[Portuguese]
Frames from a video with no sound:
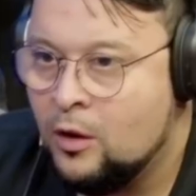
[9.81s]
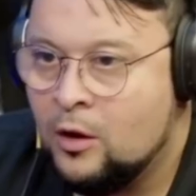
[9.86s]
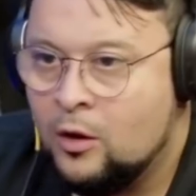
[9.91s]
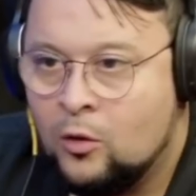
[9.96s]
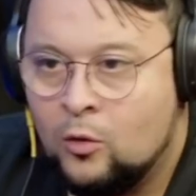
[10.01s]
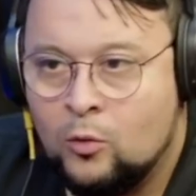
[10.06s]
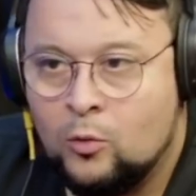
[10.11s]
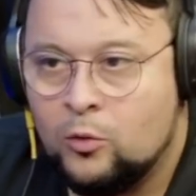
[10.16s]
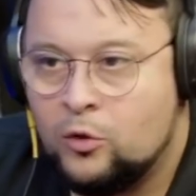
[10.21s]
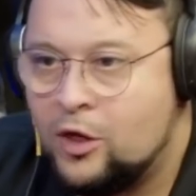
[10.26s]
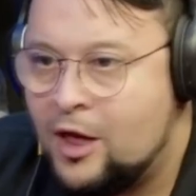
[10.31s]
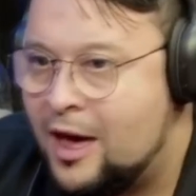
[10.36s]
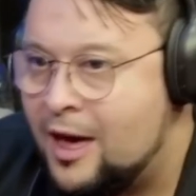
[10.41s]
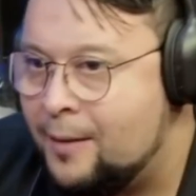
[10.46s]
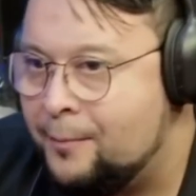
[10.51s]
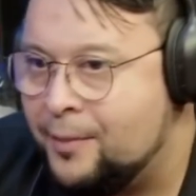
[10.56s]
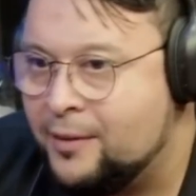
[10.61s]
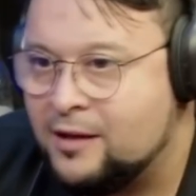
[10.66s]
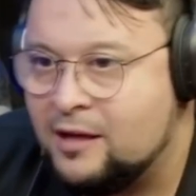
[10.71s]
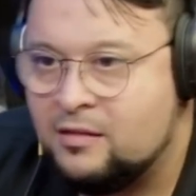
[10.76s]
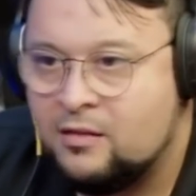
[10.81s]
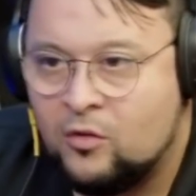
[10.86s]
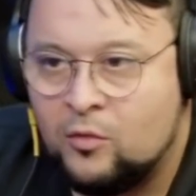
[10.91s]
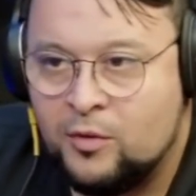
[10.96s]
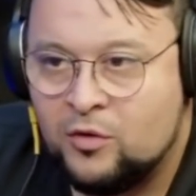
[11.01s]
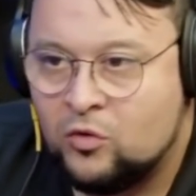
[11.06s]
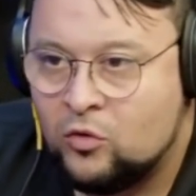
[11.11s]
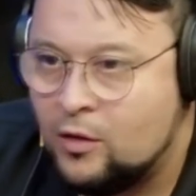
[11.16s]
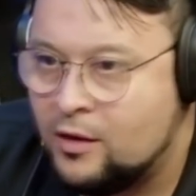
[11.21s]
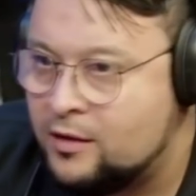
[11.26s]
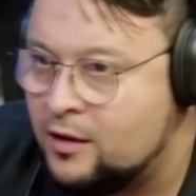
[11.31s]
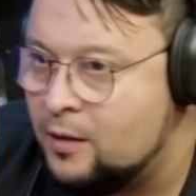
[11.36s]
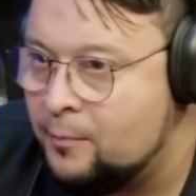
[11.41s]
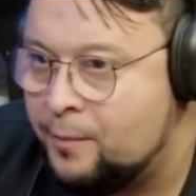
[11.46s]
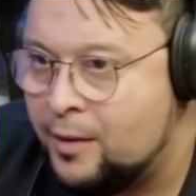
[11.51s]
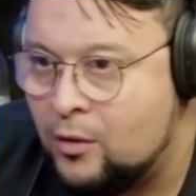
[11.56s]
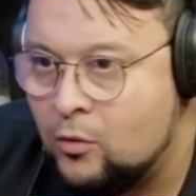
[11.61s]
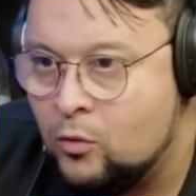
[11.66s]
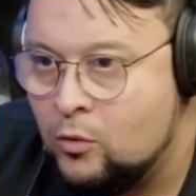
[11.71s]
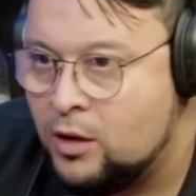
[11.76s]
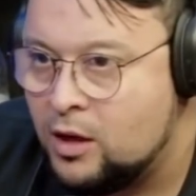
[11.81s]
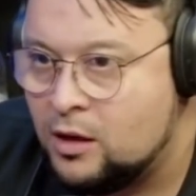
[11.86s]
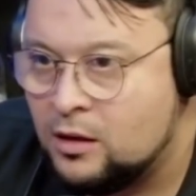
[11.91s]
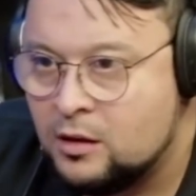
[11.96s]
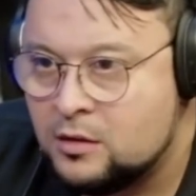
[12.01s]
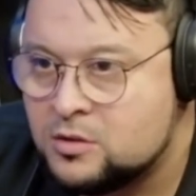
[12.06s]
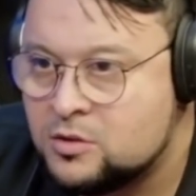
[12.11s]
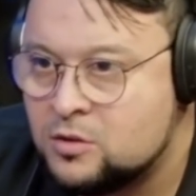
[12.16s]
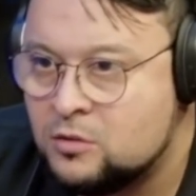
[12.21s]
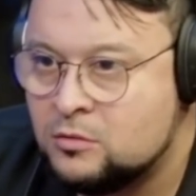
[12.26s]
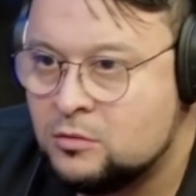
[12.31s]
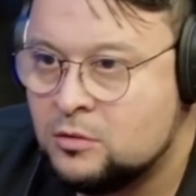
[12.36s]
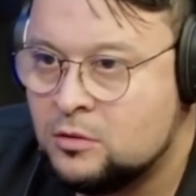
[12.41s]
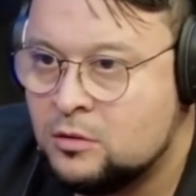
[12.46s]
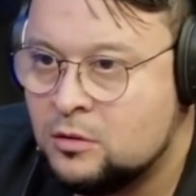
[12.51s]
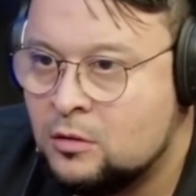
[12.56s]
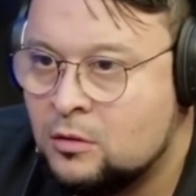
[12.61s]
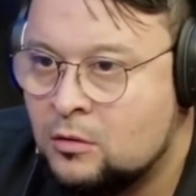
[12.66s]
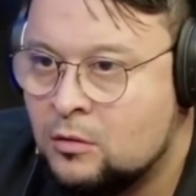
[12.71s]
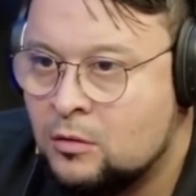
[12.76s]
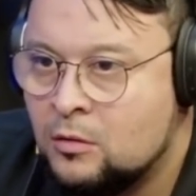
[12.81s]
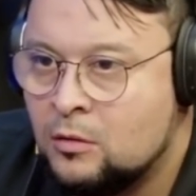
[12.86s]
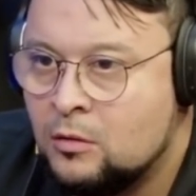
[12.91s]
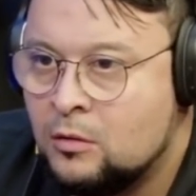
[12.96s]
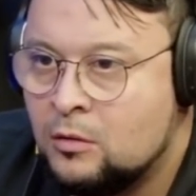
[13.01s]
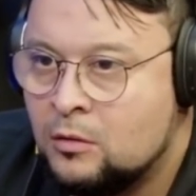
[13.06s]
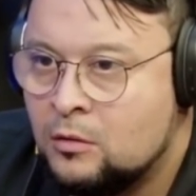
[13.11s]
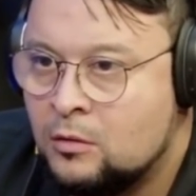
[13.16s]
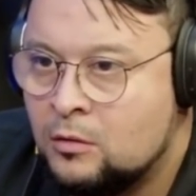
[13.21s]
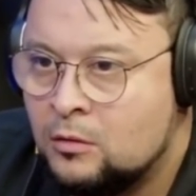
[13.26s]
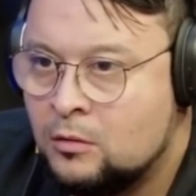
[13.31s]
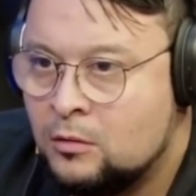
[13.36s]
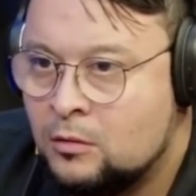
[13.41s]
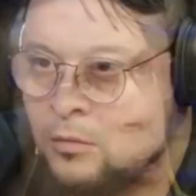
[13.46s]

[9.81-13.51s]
com o Japa, daí você Isso. começou a trampar com o Whindersson. É, cara, a gente,